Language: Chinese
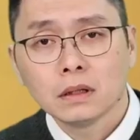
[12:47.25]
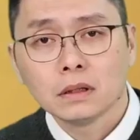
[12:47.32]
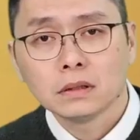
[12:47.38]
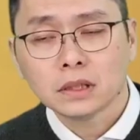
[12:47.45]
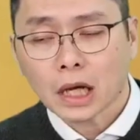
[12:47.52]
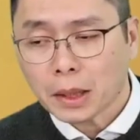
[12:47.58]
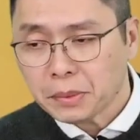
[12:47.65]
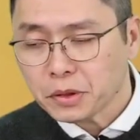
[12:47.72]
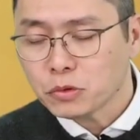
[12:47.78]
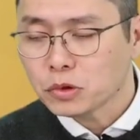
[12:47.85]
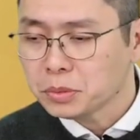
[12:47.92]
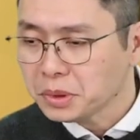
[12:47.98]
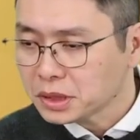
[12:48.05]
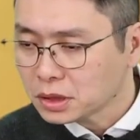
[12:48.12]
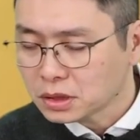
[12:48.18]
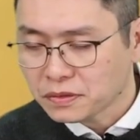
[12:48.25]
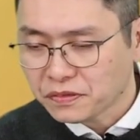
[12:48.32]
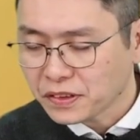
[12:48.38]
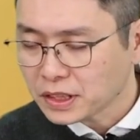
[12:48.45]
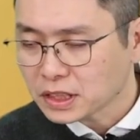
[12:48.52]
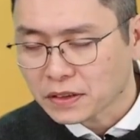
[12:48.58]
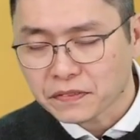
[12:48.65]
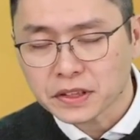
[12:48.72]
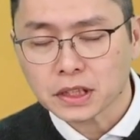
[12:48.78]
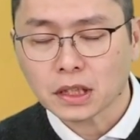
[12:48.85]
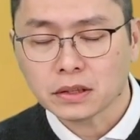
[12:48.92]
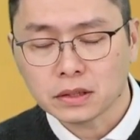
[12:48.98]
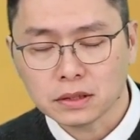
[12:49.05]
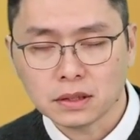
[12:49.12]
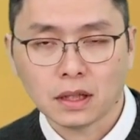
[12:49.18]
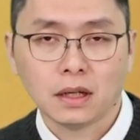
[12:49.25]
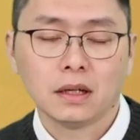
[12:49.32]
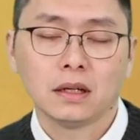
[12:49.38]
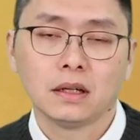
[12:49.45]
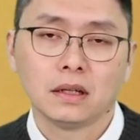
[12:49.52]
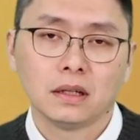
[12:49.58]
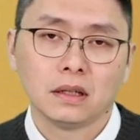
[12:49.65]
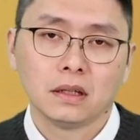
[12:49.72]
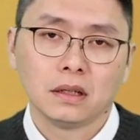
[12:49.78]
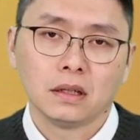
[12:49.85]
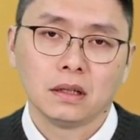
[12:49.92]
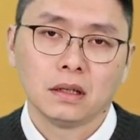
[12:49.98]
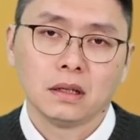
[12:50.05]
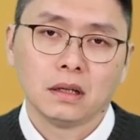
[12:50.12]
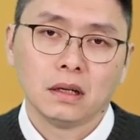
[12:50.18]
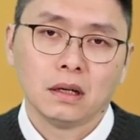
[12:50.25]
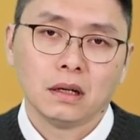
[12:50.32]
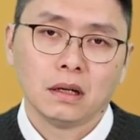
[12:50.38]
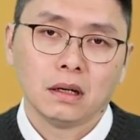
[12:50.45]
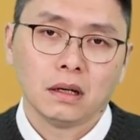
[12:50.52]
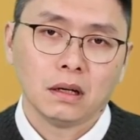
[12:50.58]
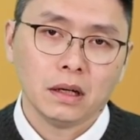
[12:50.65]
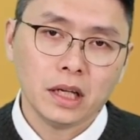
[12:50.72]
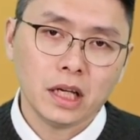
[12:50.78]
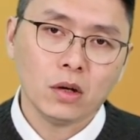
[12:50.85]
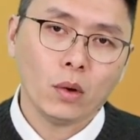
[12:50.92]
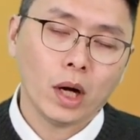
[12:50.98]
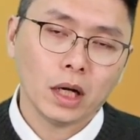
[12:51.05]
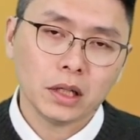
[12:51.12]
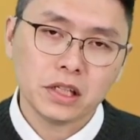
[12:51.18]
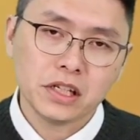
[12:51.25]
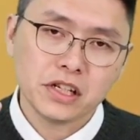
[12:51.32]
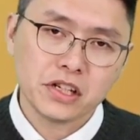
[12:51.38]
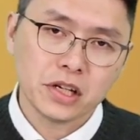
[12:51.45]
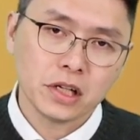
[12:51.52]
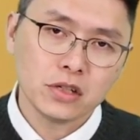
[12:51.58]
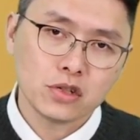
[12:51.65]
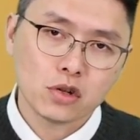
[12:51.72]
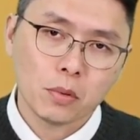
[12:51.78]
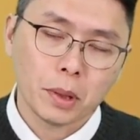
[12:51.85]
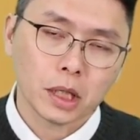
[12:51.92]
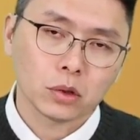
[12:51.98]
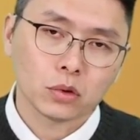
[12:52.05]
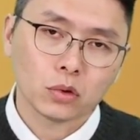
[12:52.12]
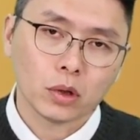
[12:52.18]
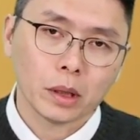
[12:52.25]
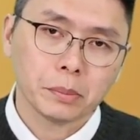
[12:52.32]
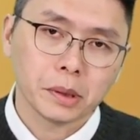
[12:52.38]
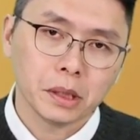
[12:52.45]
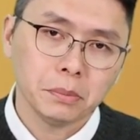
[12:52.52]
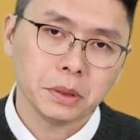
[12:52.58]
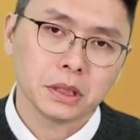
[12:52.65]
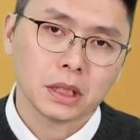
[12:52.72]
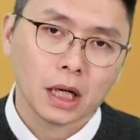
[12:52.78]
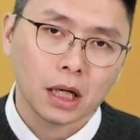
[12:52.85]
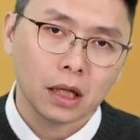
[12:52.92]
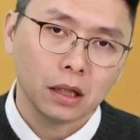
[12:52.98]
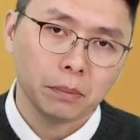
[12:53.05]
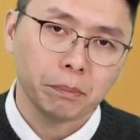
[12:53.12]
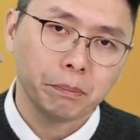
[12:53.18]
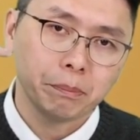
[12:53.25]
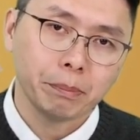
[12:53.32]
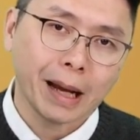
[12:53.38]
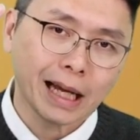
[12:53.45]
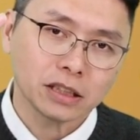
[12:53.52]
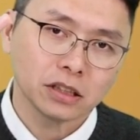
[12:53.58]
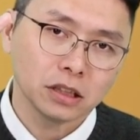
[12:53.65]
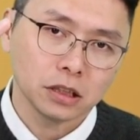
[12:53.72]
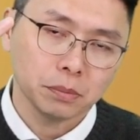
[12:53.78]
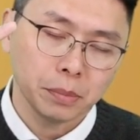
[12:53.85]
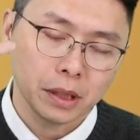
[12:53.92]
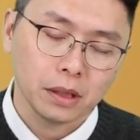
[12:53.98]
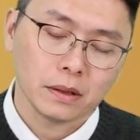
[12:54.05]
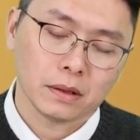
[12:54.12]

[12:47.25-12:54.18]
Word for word: 在 IP 股里面非常非常低啊。利旺一千九百多块，本笔大概八十几倍。